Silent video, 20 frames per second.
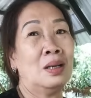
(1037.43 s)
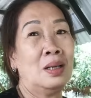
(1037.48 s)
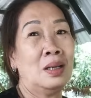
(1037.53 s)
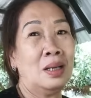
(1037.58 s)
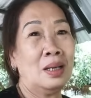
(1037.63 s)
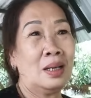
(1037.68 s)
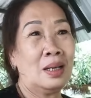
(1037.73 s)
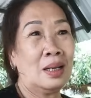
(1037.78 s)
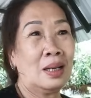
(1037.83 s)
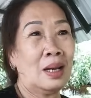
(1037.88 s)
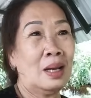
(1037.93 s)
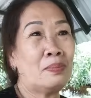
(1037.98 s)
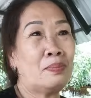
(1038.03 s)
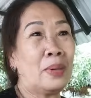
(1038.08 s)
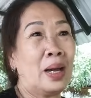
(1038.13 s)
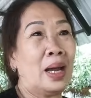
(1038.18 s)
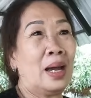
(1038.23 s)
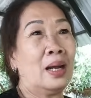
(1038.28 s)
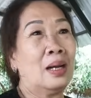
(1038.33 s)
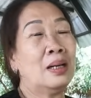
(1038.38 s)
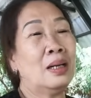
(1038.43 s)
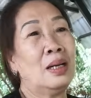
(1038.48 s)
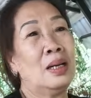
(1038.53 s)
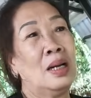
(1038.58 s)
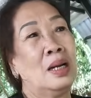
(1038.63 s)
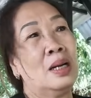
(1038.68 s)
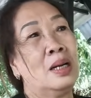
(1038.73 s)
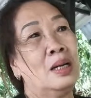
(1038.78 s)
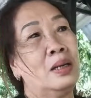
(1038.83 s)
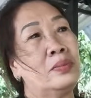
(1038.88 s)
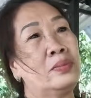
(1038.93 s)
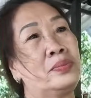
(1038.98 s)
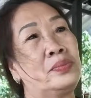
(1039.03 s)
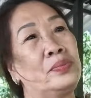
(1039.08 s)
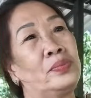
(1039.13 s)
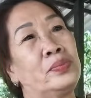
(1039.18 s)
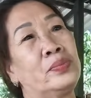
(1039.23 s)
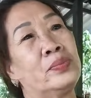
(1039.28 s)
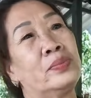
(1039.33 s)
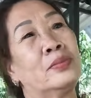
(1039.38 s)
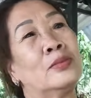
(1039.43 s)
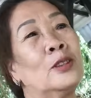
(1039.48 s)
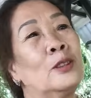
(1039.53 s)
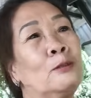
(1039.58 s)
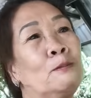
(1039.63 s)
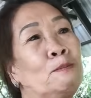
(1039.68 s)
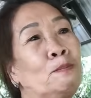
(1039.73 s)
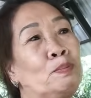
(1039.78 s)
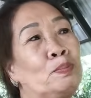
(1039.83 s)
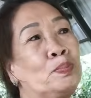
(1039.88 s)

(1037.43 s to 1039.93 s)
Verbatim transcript: không không kết bạn. không bây giờ bây giờ cô phải ra